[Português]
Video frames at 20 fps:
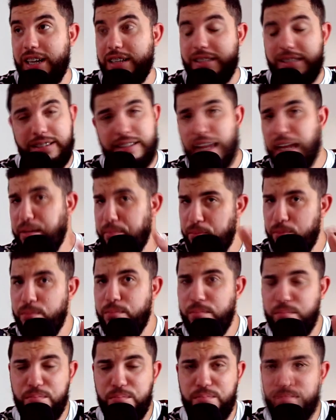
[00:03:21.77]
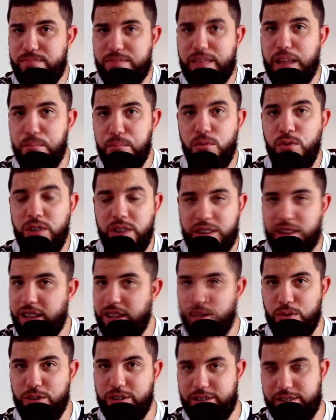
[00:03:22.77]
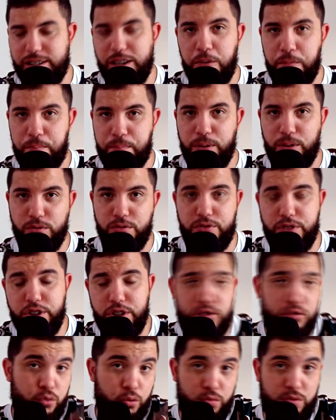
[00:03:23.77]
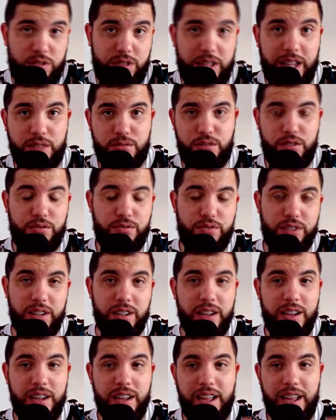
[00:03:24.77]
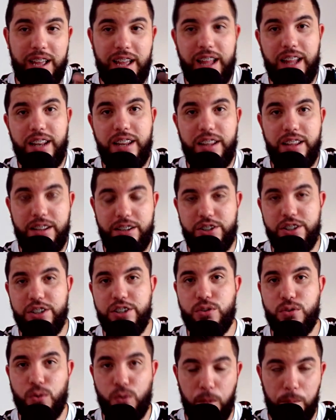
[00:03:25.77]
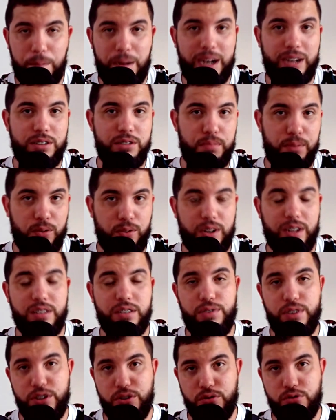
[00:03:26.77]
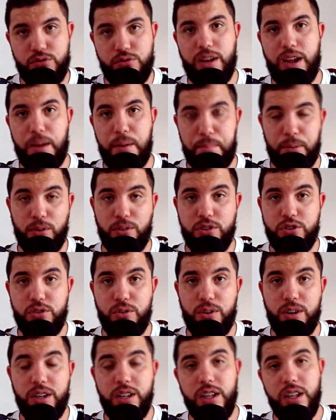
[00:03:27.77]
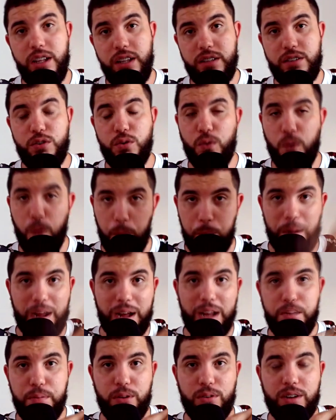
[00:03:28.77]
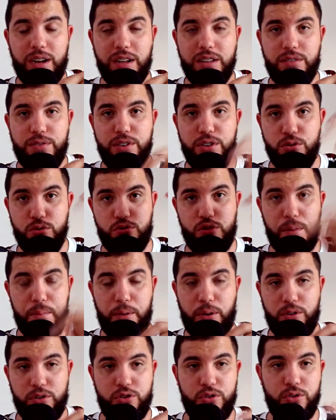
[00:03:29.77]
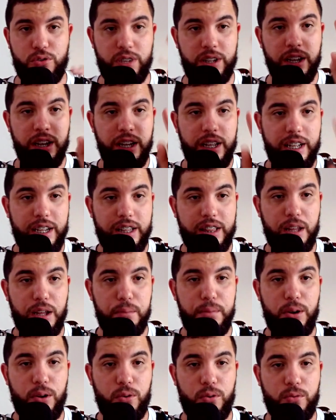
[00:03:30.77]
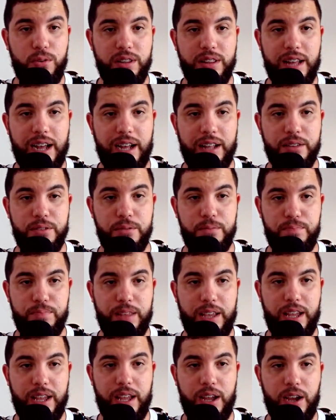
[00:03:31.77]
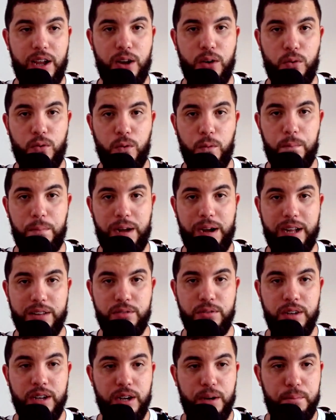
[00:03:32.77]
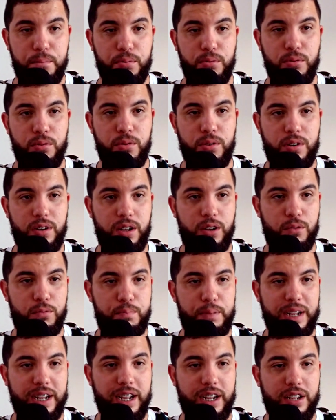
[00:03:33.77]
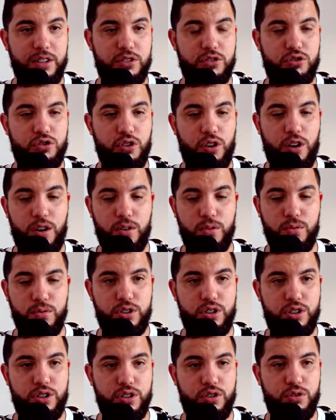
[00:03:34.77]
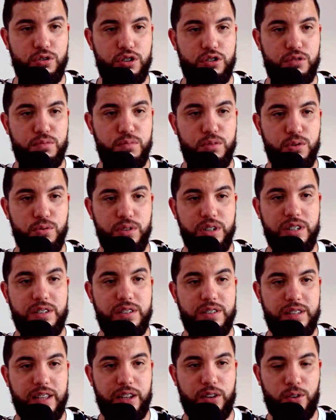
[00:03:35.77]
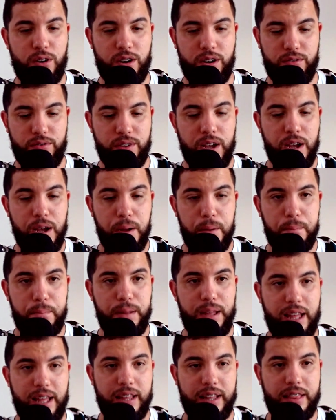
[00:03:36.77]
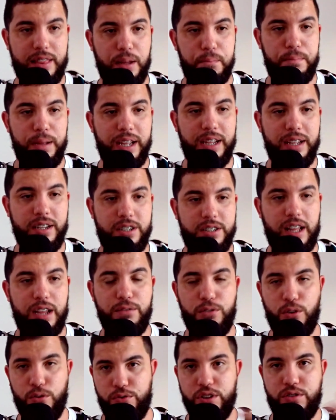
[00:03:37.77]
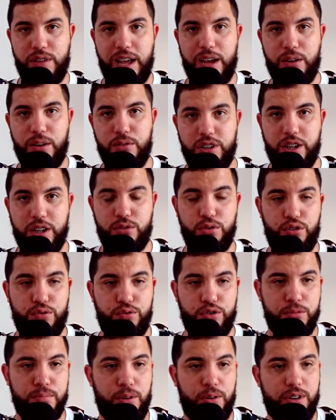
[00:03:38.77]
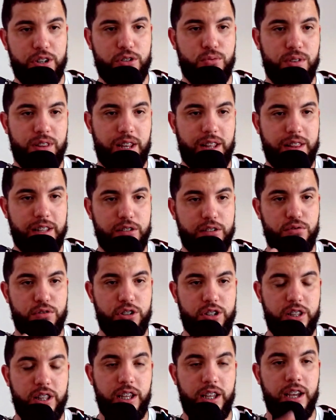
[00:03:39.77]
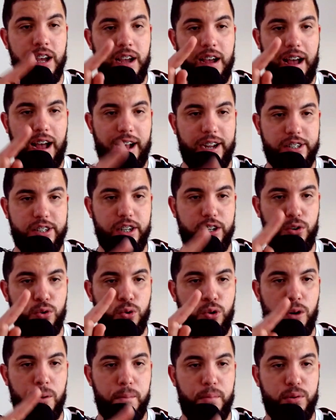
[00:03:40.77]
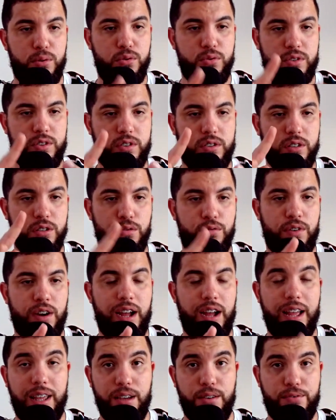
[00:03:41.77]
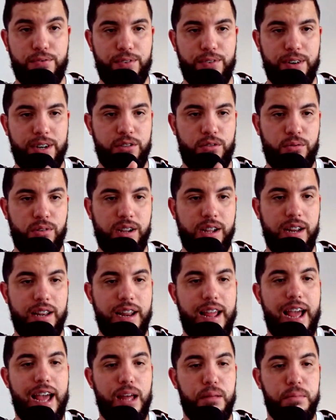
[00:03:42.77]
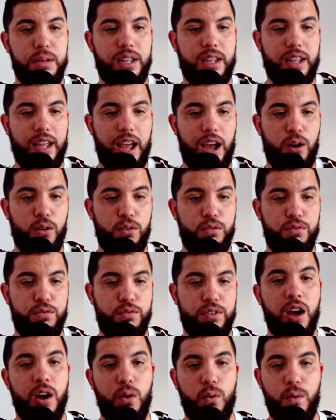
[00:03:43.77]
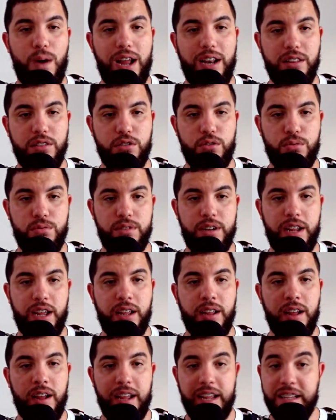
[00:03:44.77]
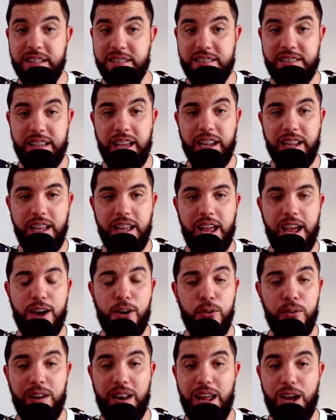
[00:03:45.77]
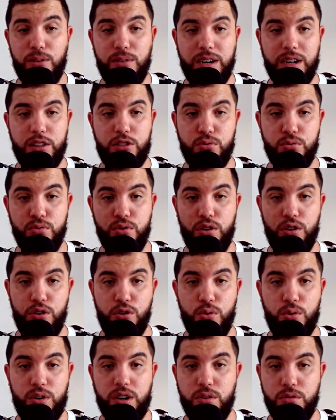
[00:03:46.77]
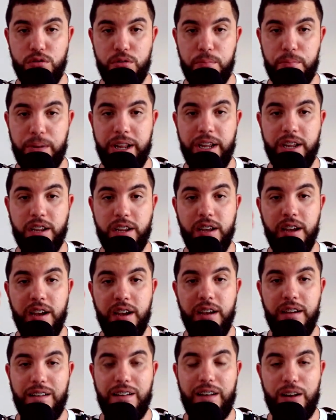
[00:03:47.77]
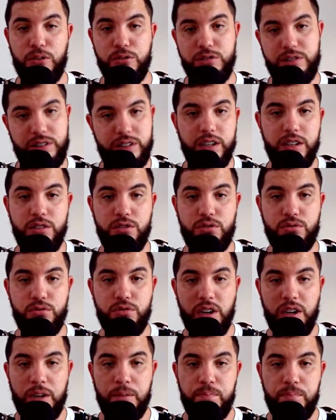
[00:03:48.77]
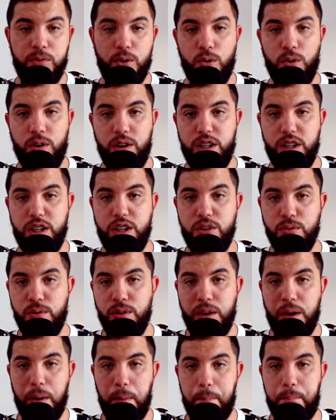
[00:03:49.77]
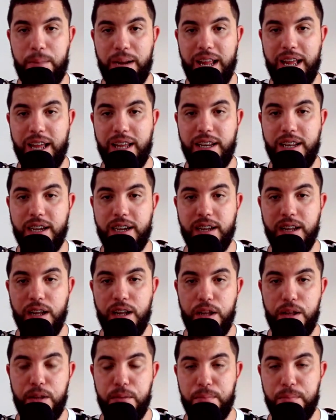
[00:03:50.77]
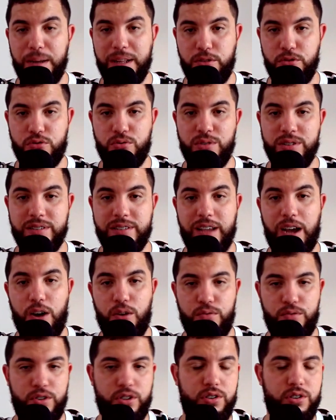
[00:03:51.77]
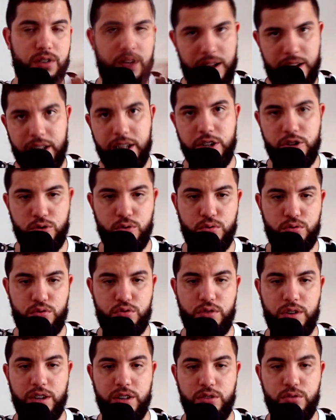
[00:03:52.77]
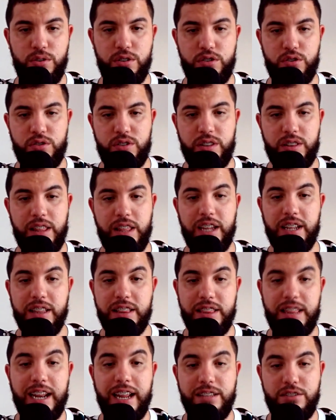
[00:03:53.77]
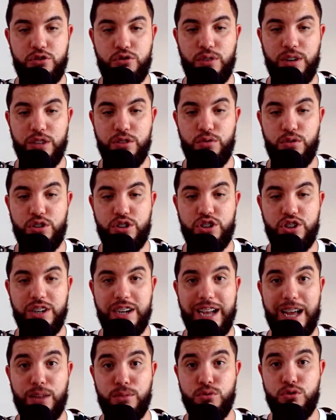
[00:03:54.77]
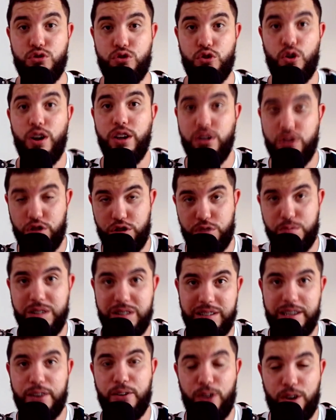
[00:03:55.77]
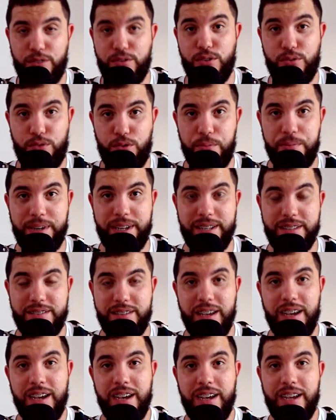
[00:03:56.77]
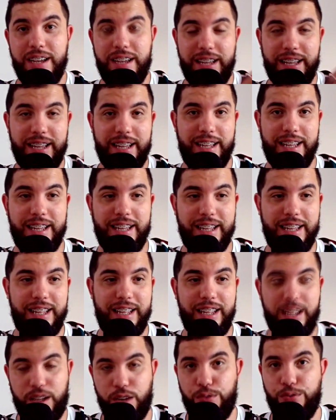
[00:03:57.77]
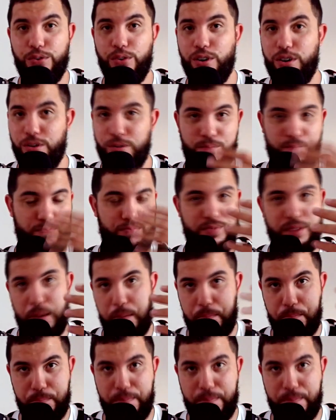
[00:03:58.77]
sem ter muita noção pelo visto, ou tendo, enfim, ele diz que o culpado pelo caso Evanilson é Paulo Gione, e se o culpado pelo caso Evanilson é Paulo Gione, e que também é o cuidado, é, é o culpado por. Eu peguei aqui só os de 2019 é, também está envolvido, era o diretor de futebol nas contratações de Agenor, Bruno Silva, Evandro, Guilherme, Kelvin, Wellington Nem, Ezequiel, Léo Arthur, Lucão do Break, Léo Santos, Orinho, Brenner e Matheus Gonçalves, além de outros jogadores. Eu citei aqui 13 jogadores que chegaram só em 2019 no Fluminense é, é, e que foram né,